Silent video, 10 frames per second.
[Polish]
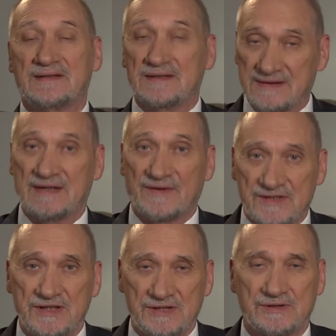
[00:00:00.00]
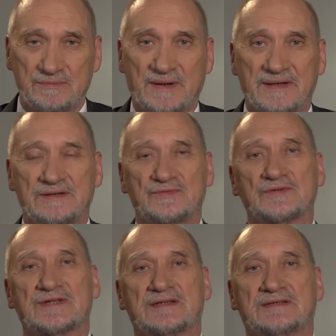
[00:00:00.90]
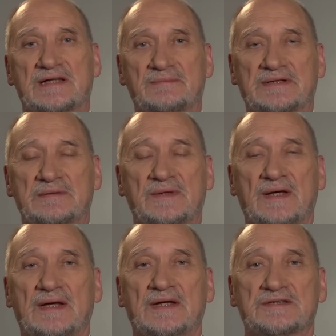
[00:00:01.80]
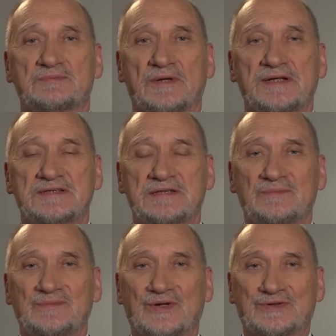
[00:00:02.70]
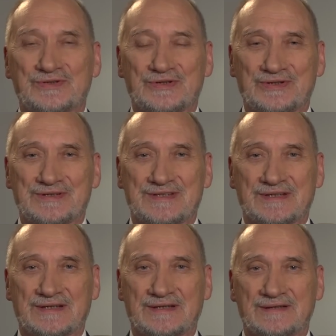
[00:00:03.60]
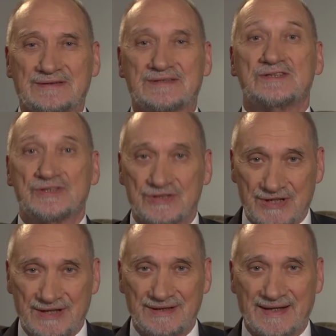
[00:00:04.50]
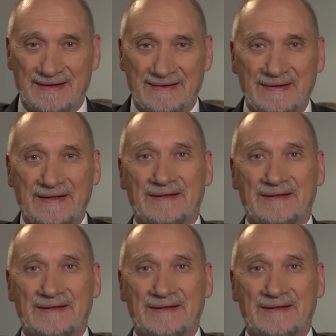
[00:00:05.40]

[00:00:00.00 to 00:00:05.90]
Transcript: jednych z najważniejszych badań związanych z dramatem smoleńskim, dotyczących zniszczenia,